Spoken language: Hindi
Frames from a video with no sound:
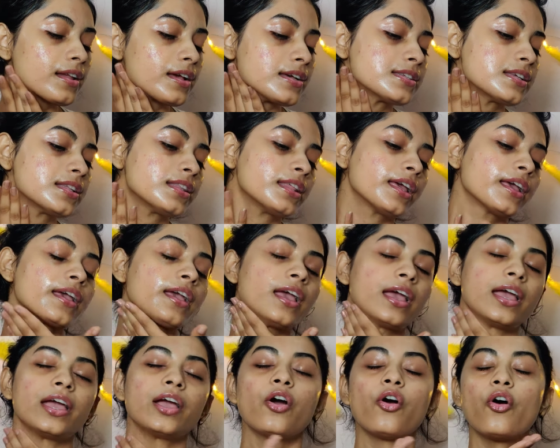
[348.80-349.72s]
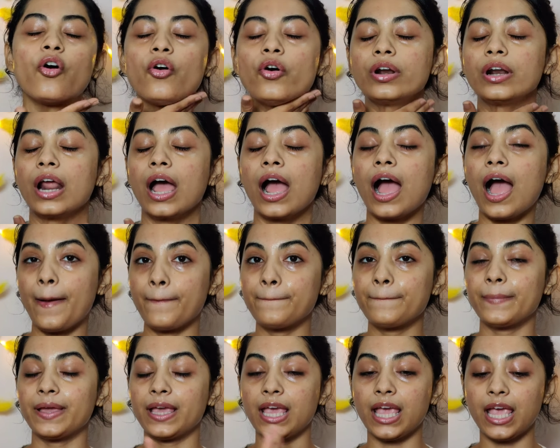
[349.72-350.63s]
हल्का सा थिक है और
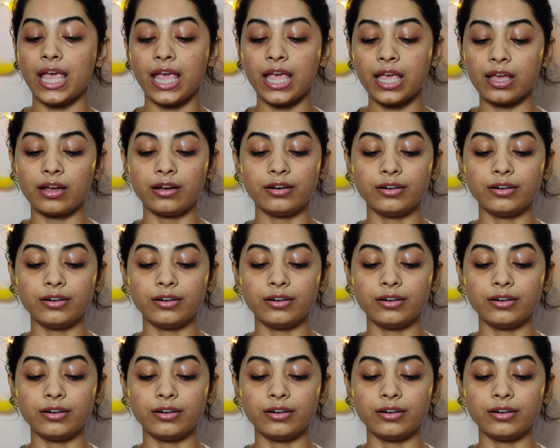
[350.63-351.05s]
आपके